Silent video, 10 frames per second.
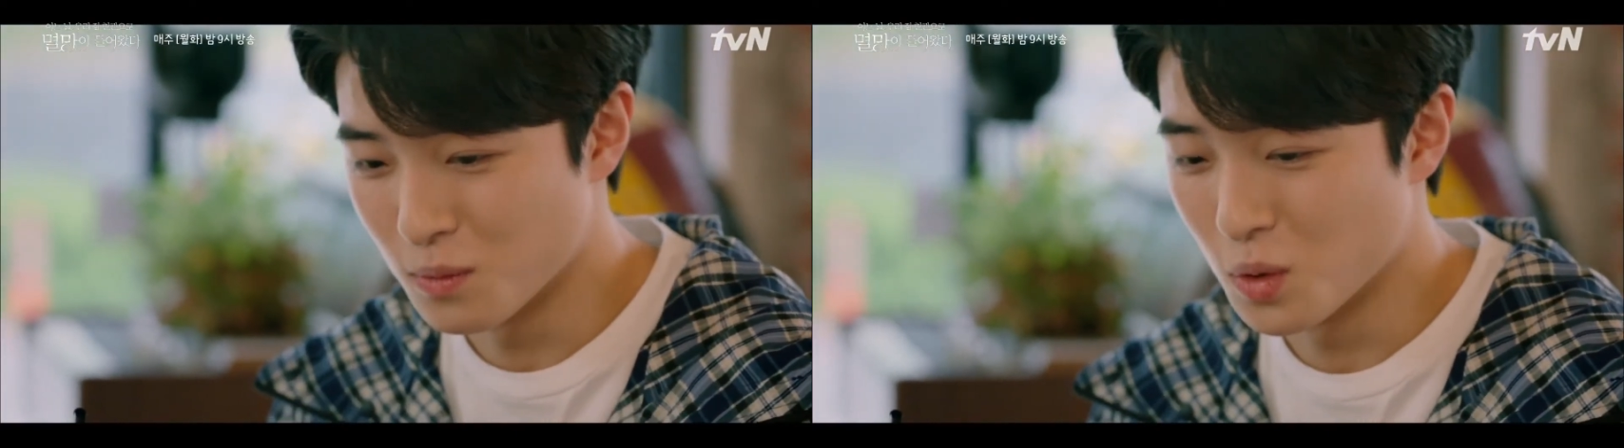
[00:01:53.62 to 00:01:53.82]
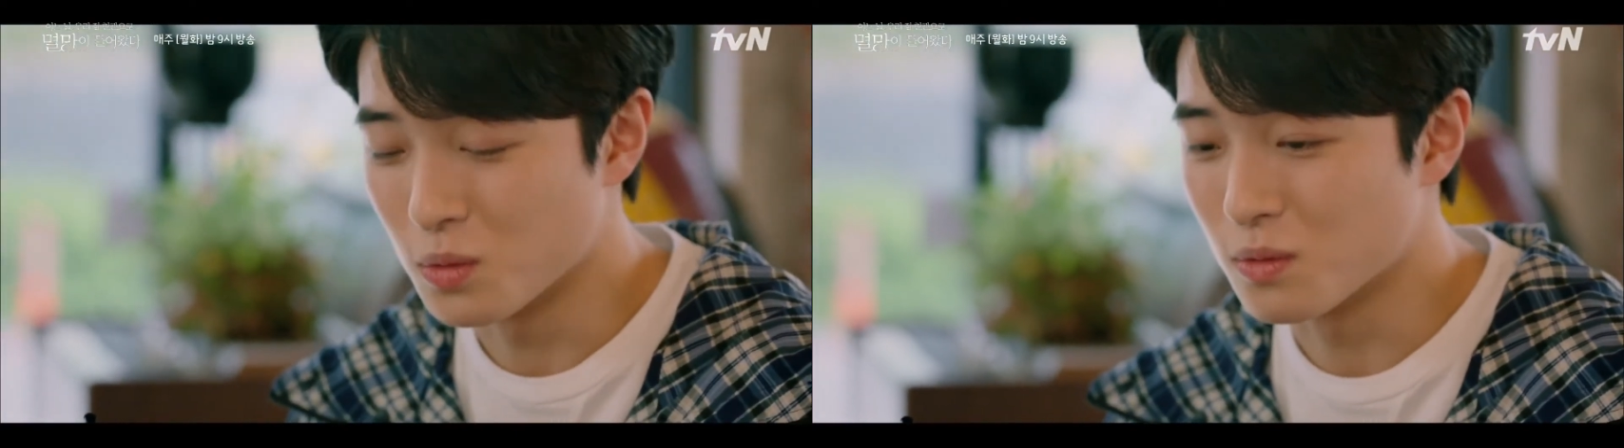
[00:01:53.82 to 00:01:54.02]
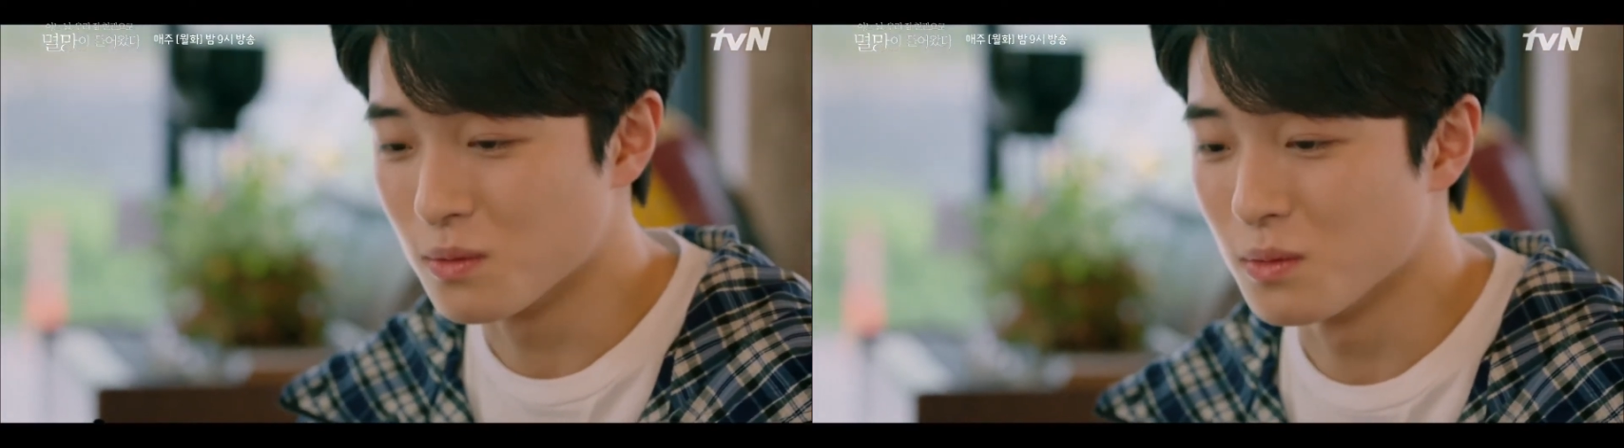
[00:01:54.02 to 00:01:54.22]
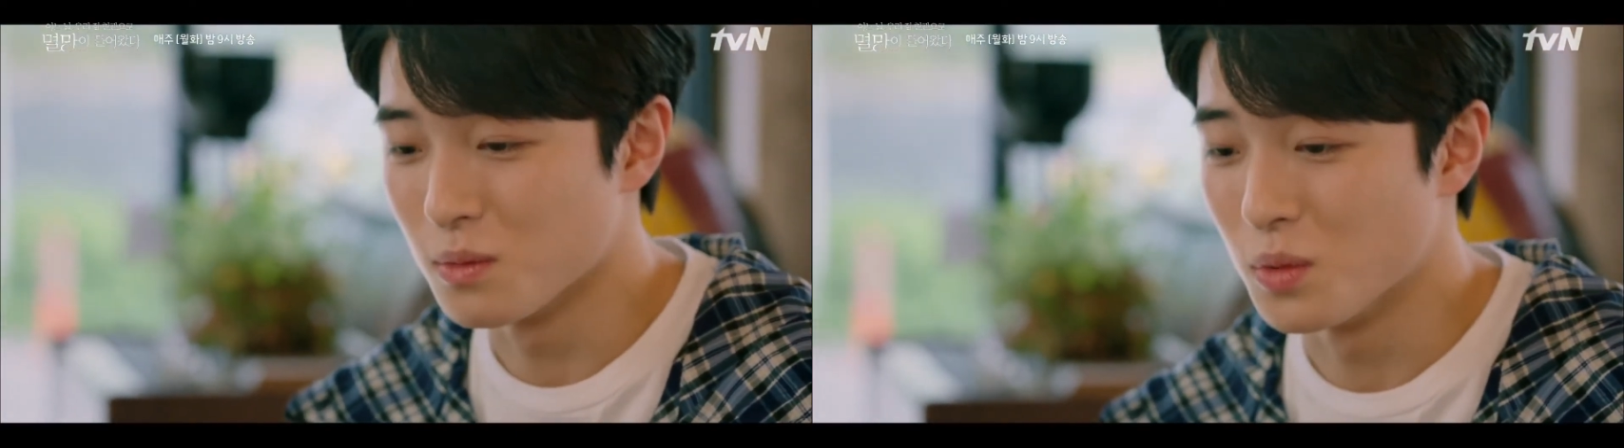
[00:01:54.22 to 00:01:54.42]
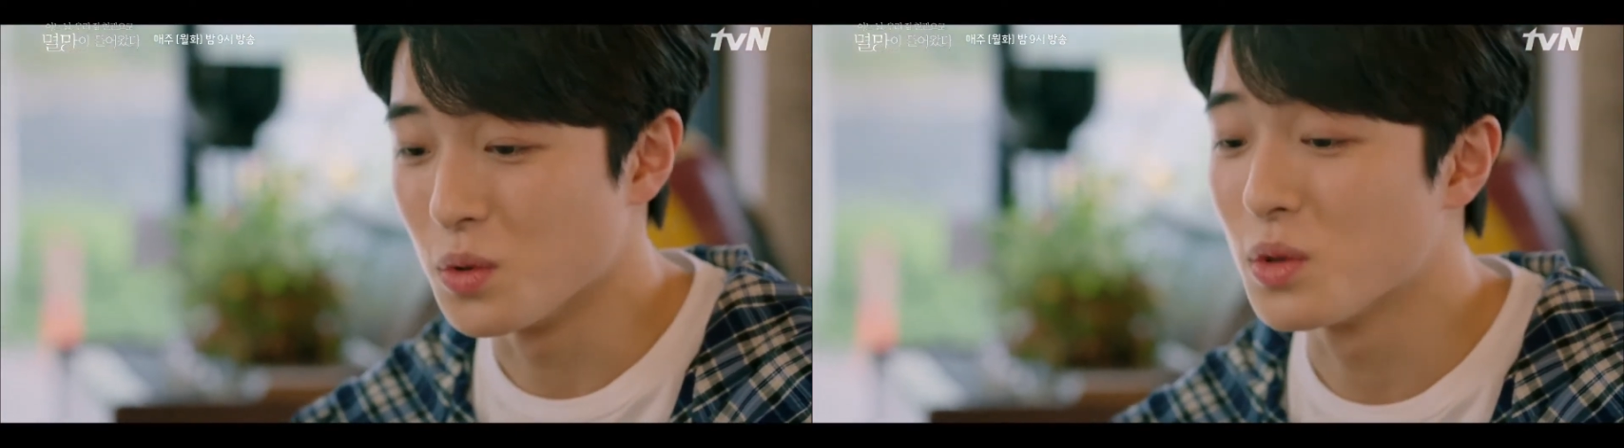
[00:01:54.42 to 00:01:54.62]
뭐,
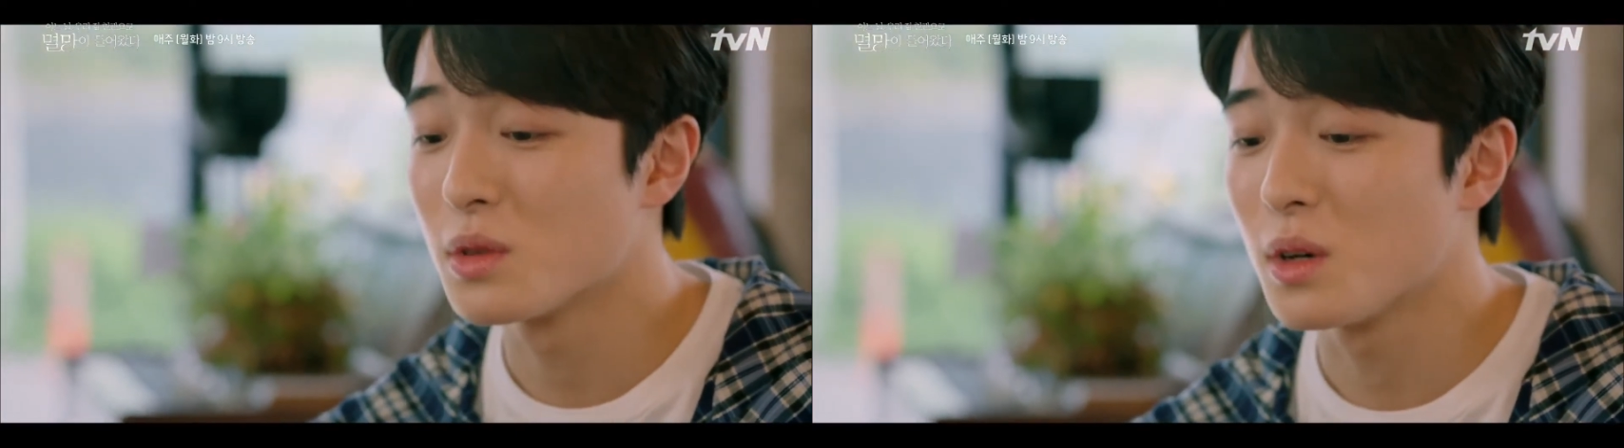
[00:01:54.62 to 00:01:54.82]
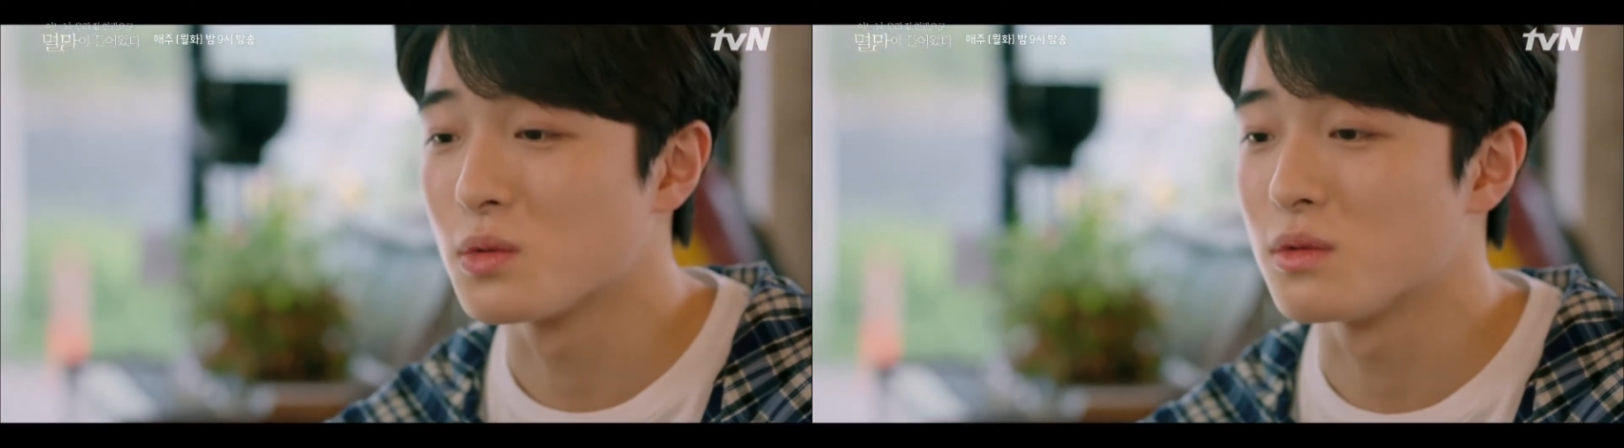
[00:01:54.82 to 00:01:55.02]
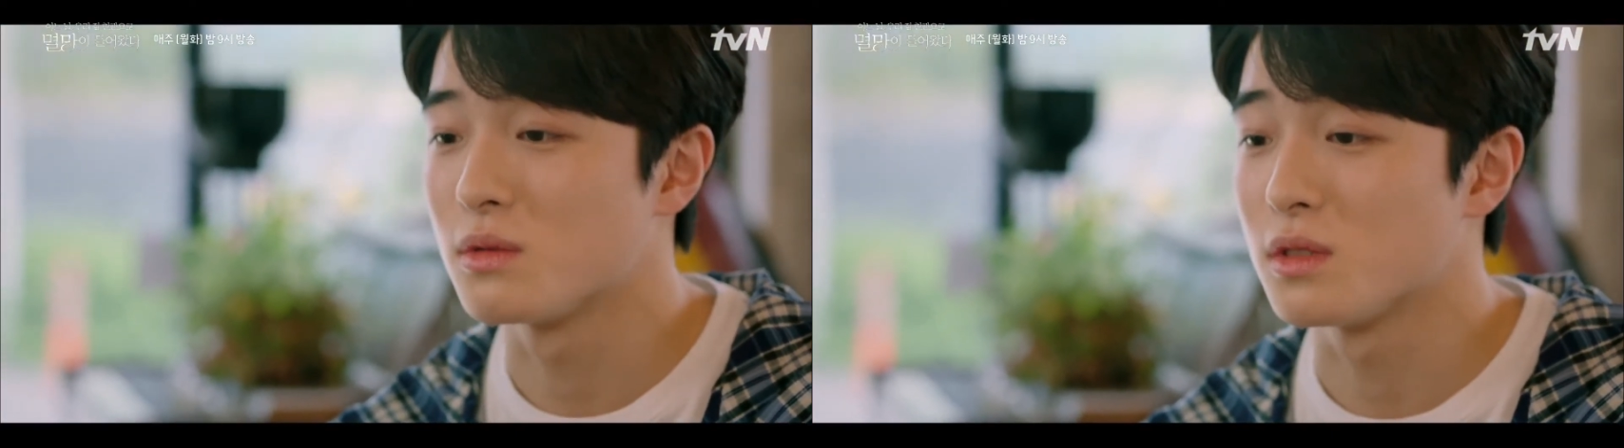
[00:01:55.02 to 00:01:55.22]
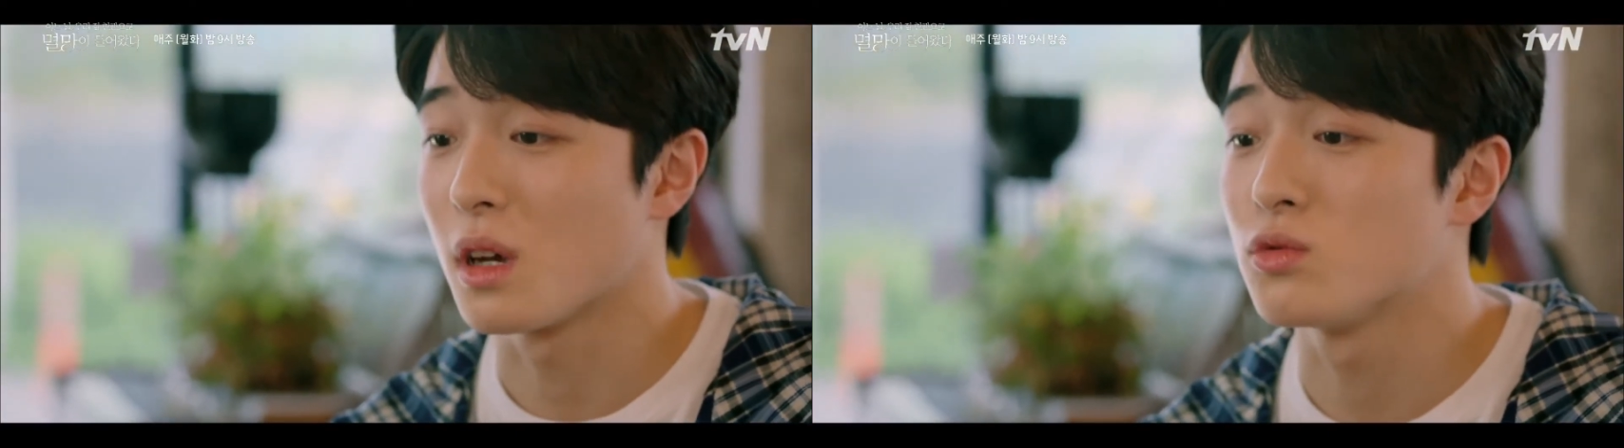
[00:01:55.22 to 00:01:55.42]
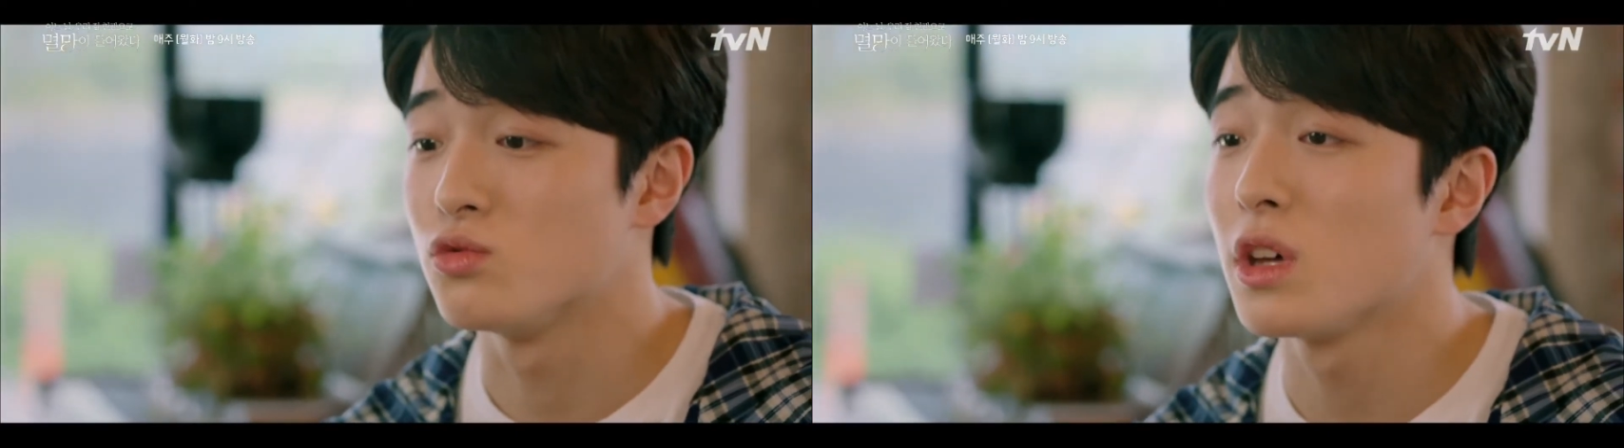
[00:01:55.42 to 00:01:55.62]
뭐 이런다고
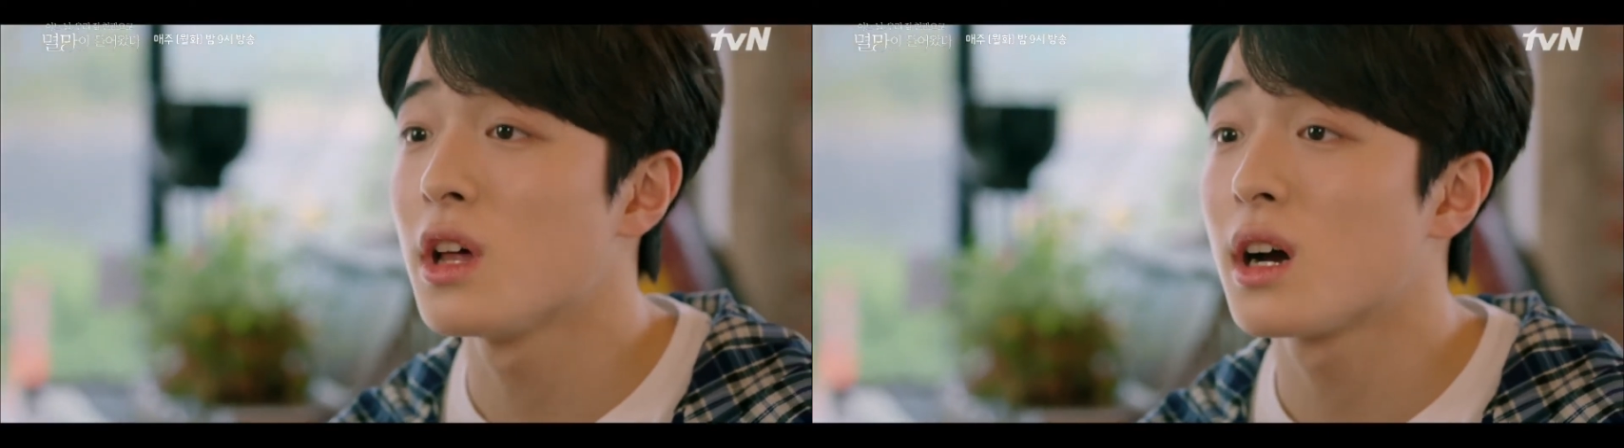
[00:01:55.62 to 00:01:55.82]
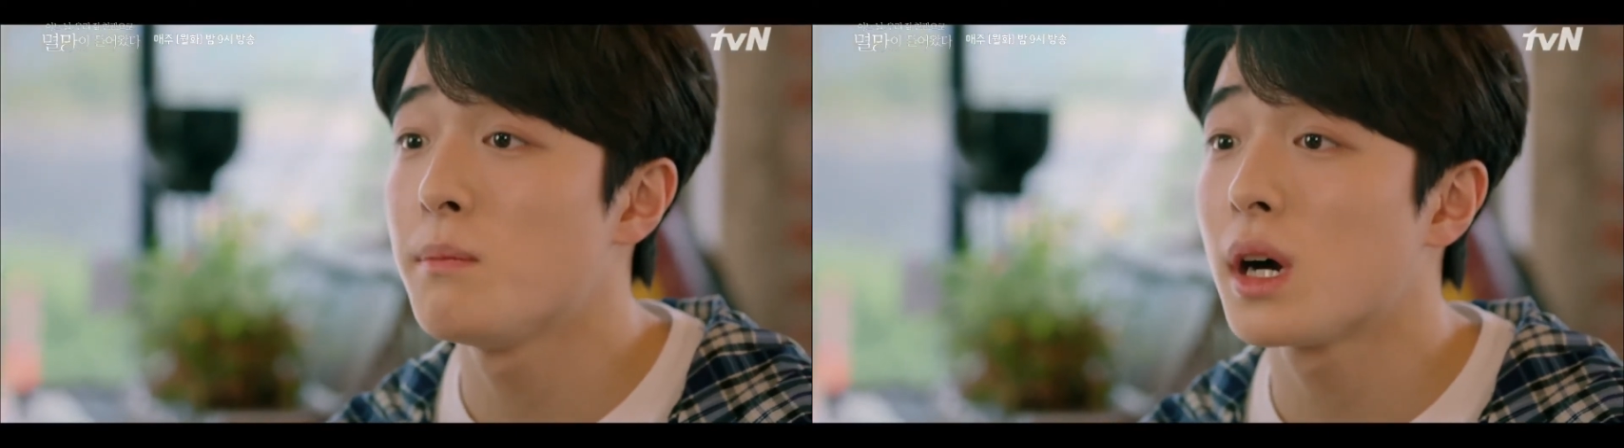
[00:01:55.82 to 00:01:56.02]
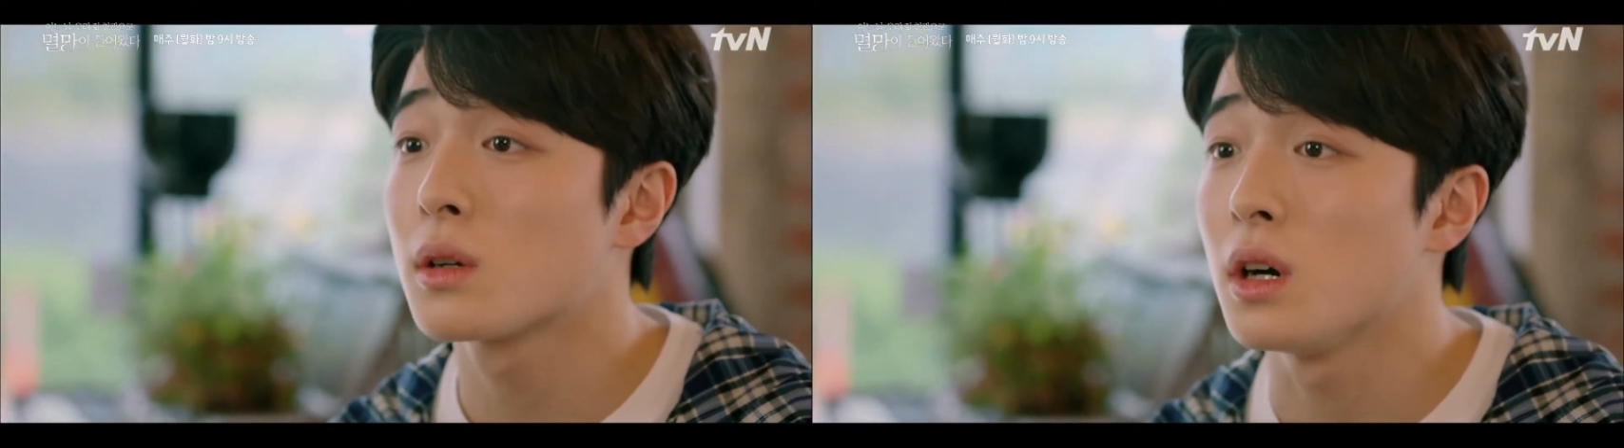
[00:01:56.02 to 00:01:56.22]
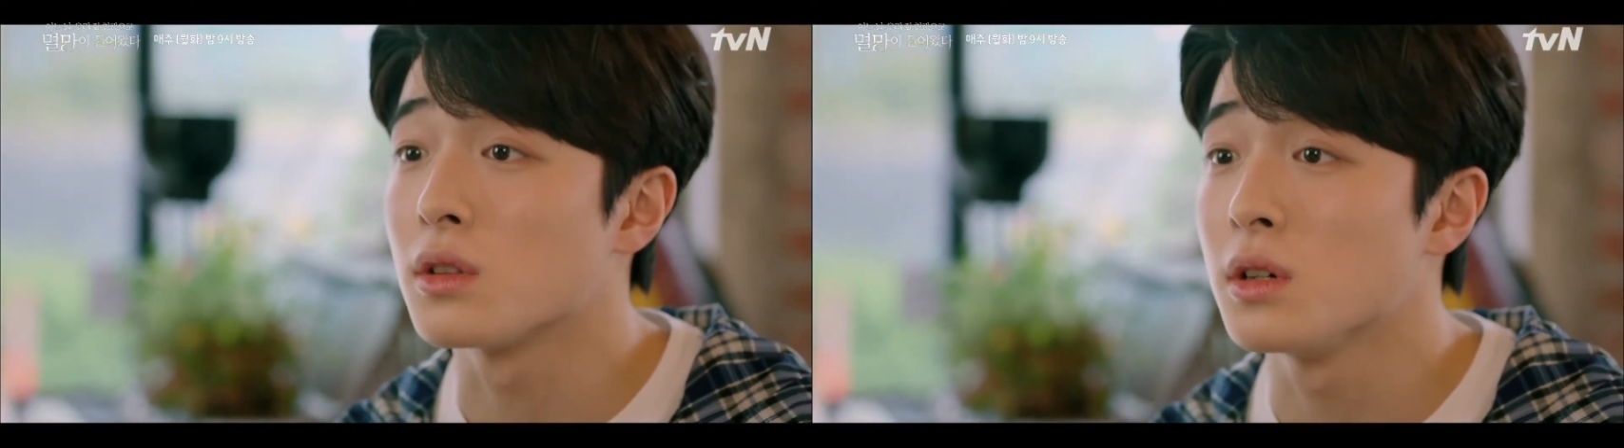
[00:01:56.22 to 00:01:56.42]
제가 눈 하나 깜빡할 것